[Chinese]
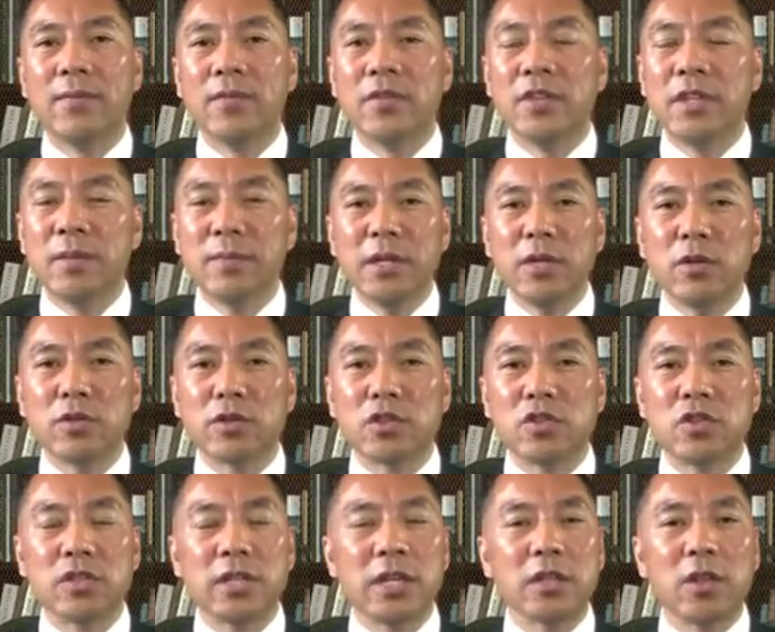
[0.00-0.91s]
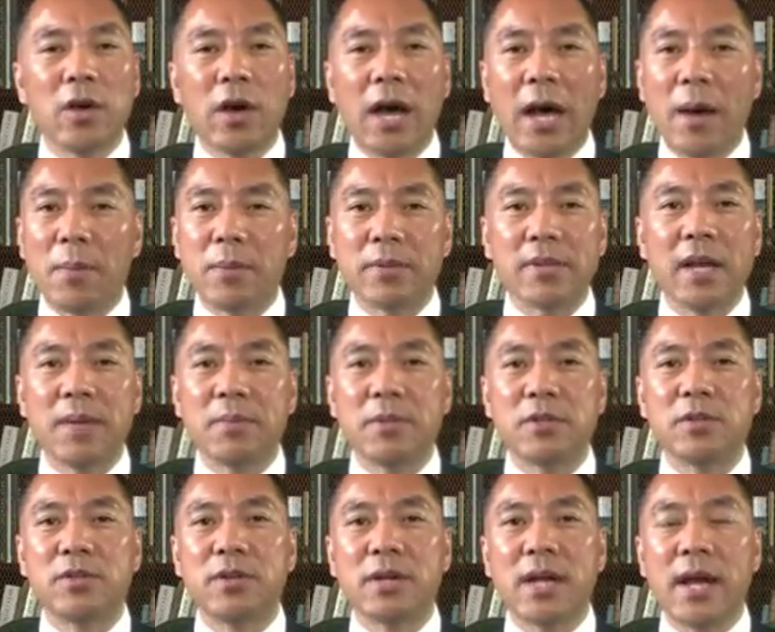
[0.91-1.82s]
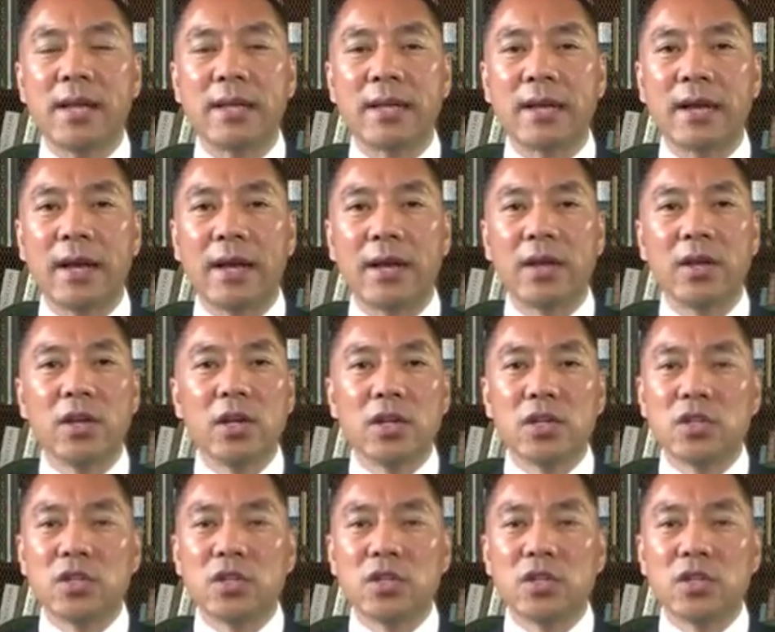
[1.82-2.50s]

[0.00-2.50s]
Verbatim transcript: 你们有时间到阿布扎比去看一看。